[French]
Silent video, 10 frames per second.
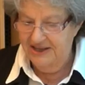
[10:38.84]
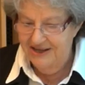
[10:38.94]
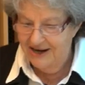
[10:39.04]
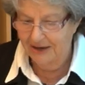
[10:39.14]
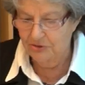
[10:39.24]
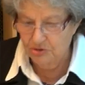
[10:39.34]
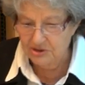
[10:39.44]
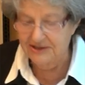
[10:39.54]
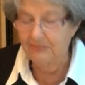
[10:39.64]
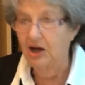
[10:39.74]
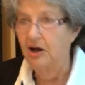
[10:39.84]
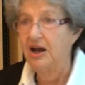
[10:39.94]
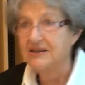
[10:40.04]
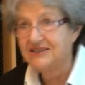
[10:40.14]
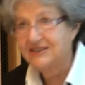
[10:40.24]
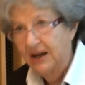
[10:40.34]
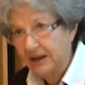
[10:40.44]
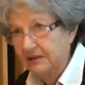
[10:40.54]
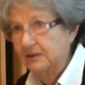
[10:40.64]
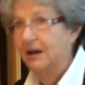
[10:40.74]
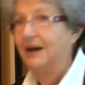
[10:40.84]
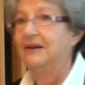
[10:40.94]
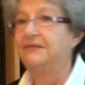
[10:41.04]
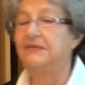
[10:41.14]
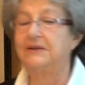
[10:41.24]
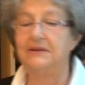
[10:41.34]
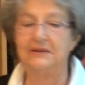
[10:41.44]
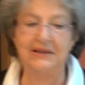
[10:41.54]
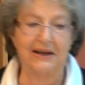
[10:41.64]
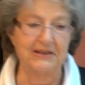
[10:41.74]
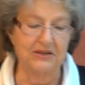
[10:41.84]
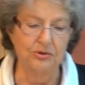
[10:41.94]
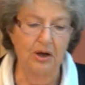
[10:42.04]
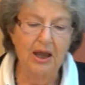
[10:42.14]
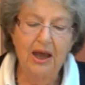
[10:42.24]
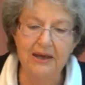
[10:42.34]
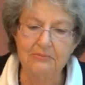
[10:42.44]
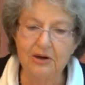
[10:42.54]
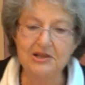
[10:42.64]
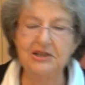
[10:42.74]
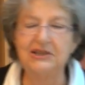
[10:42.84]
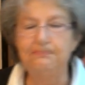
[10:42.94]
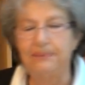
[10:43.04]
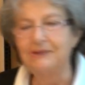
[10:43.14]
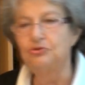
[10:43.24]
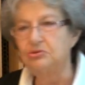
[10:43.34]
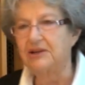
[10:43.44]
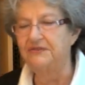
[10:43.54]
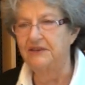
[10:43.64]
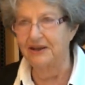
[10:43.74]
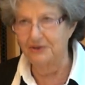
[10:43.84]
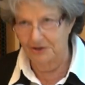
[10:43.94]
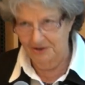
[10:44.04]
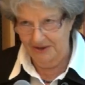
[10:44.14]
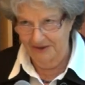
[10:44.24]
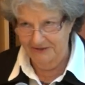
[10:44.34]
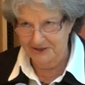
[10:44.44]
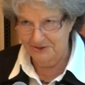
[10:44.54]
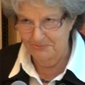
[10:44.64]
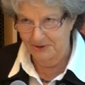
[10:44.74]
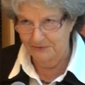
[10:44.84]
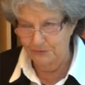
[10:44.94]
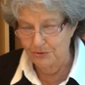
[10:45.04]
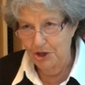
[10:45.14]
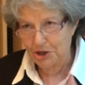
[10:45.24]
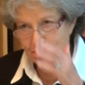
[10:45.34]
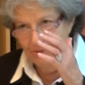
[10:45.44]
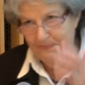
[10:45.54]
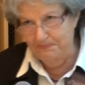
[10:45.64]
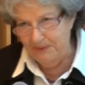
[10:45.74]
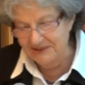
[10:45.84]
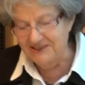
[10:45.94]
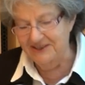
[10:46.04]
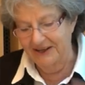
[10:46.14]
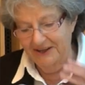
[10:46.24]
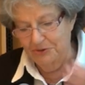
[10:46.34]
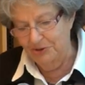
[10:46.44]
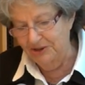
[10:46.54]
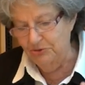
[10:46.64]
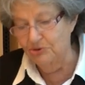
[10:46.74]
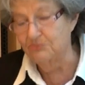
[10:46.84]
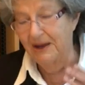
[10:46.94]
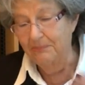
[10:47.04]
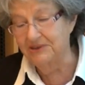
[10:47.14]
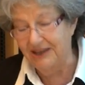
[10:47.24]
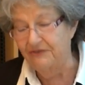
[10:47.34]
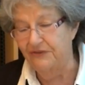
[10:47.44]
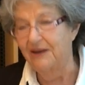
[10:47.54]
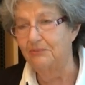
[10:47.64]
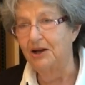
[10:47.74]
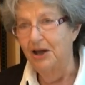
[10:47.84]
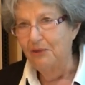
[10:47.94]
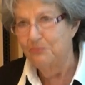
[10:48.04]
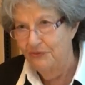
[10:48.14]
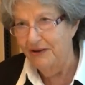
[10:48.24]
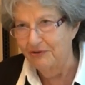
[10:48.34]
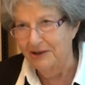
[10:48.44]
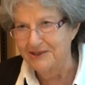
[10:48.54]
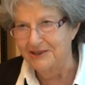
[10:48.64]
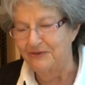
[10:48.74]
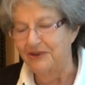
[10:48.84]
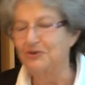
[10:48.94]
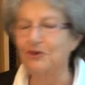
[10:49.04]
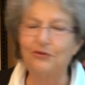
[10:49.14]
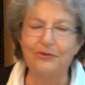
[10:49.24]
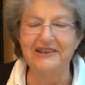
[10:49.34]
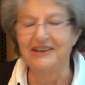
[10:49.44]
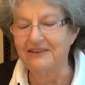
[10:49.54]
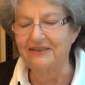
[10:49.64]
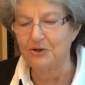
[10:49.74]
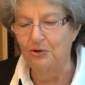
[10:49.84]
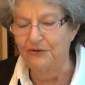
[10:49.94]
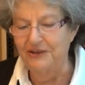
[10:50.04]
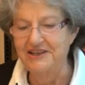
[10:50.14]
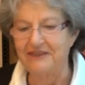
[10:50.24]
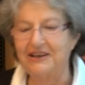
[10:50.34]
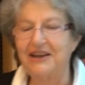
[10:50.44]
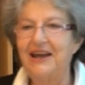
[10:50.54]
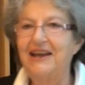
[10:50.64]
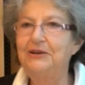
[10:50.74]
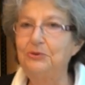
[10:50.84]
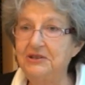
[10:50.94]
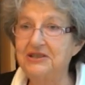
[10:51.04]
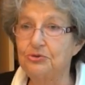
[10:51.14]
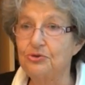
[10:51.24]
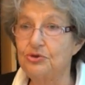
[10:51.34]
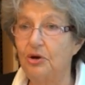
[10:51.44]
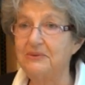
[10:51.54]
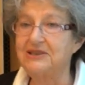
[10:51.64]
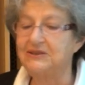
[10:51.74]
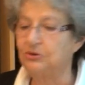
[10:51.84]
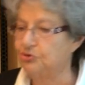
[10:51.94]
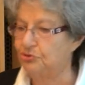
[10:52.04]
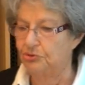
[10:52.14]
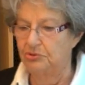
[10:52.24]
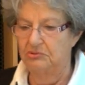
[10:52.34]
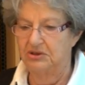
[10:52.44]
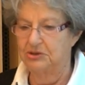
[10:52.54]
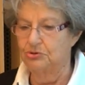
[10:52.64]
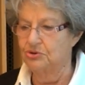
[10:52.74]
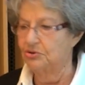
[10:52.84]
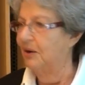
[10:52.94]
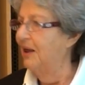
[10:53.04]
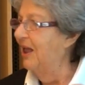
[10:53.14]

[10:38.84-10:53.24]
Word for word: qu'il y a constamment un seuil à l'effet des radiations. Et moi, je n'étais pas tout à fait d'accord avec ce point de vue. Je pensais que les doses, même très faibles, pouvaient avoir des effets. Donc vous voyez, il y avait un conflit, il y avait une discussion, mais c'était toujours une discussion